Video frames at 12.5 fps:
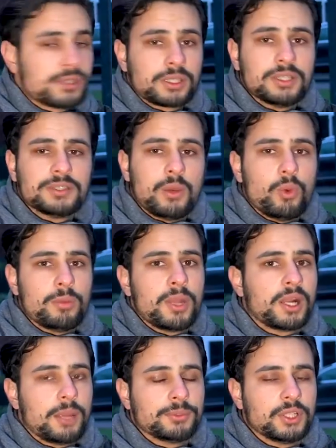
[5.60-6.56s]
إذا كنت أول
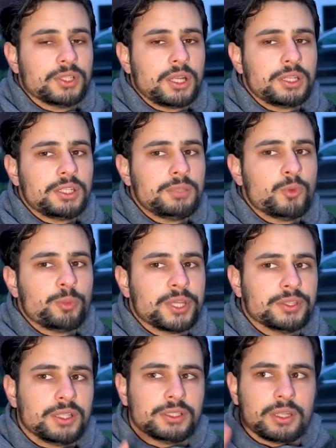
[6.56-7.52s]
مرة عم تحضرني
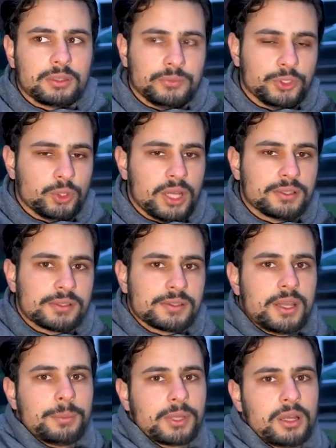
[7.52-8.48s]
ممكن تحضر الفيديوهات
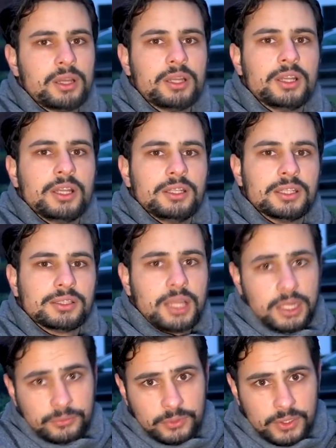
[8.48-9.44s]
السابقة
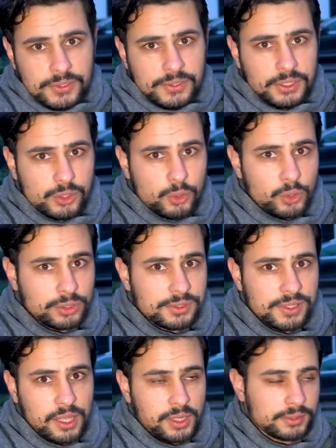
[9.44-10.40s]
لتعرف القصة شلون
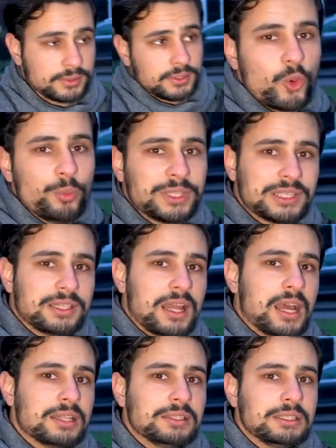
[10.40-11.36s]
صارت ومثل
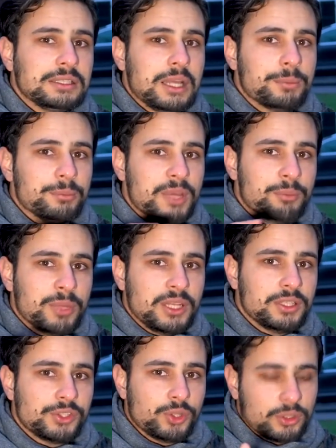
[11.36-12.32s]
العادة قبل ما
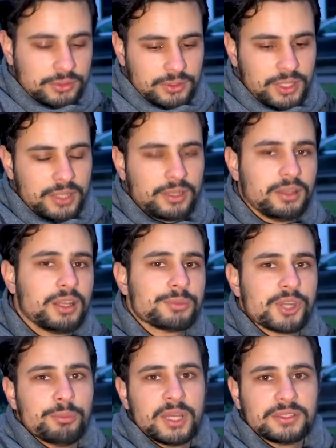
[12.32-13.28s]
نبلش حط اللايك هلا
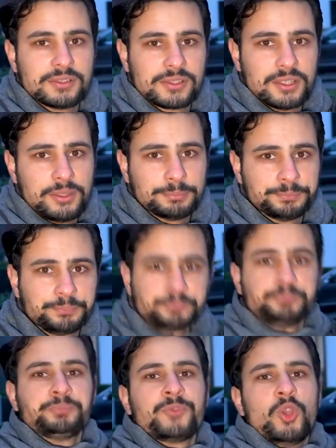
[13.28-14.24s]
مشان ما تنسى
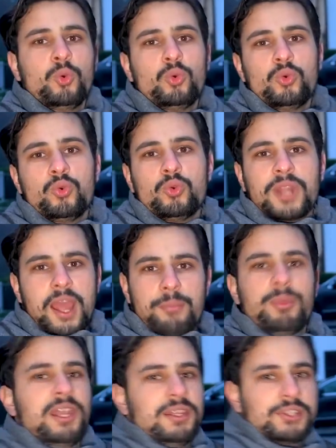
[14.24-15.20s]
وراح
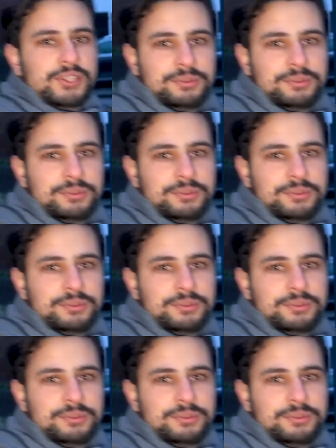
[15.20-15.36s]
نبلش